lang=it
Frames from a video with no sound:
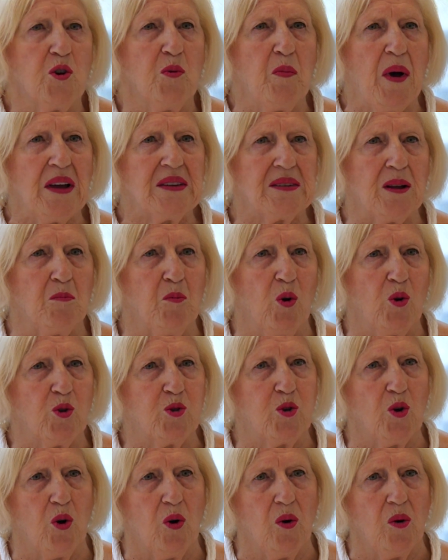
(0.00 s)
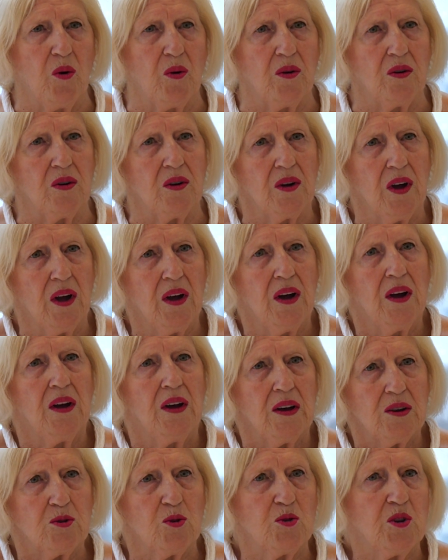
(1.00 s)
rimasta molto
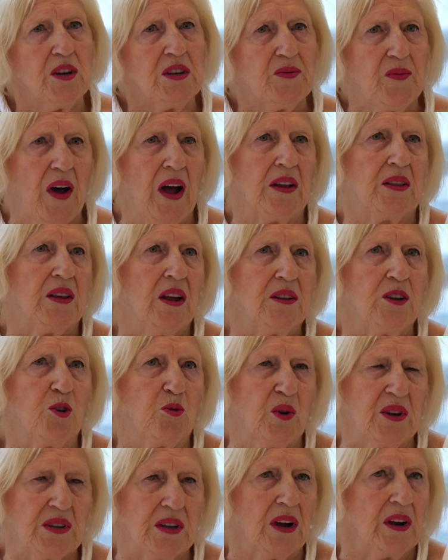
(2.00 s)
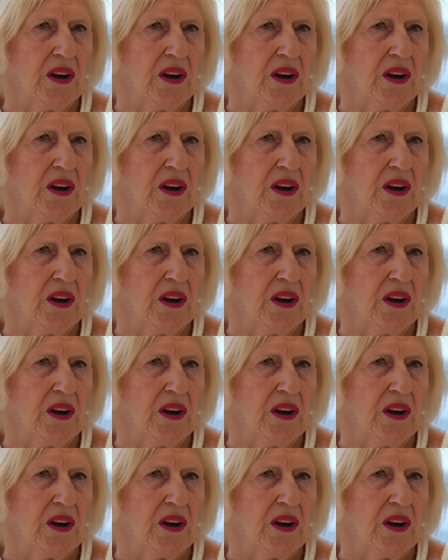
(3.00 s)
soddisfatta di questa